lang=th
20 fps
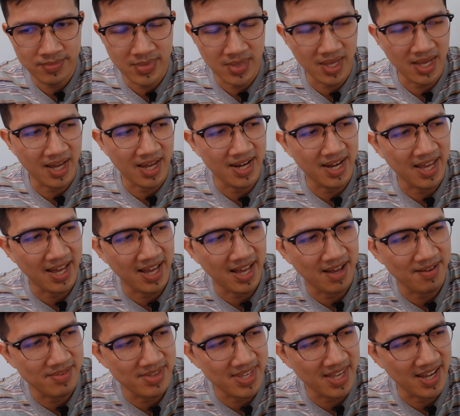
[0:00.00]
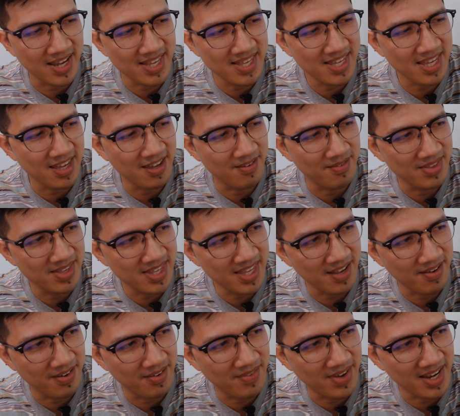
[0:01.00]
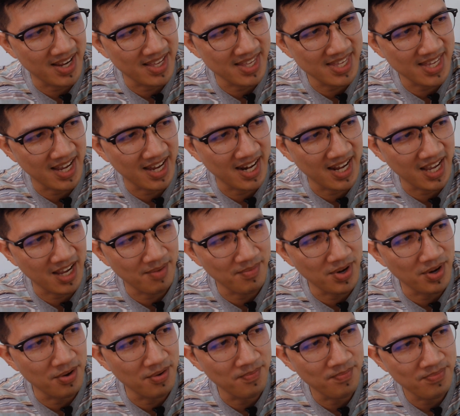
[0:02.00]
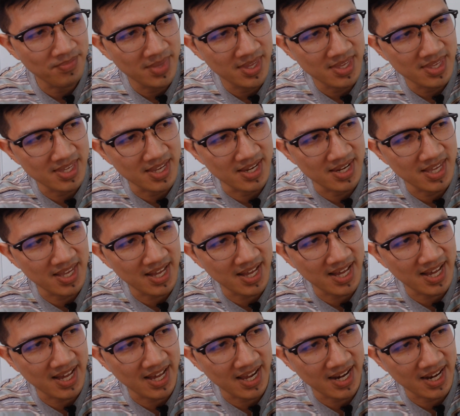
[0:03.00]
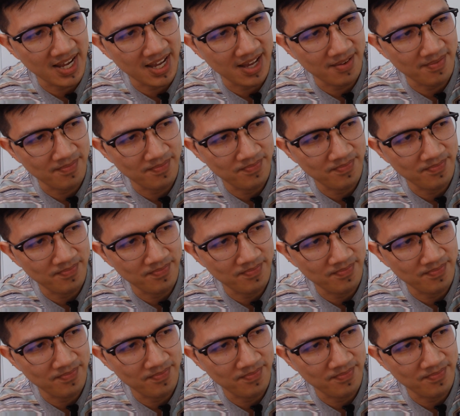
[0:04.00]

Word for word: อ่าเนี่ยครับเสียงที่สี่เป็นเสียงประมาณเสียงอะไรก็ไม่รู้ เสียงที่ห้านะครับ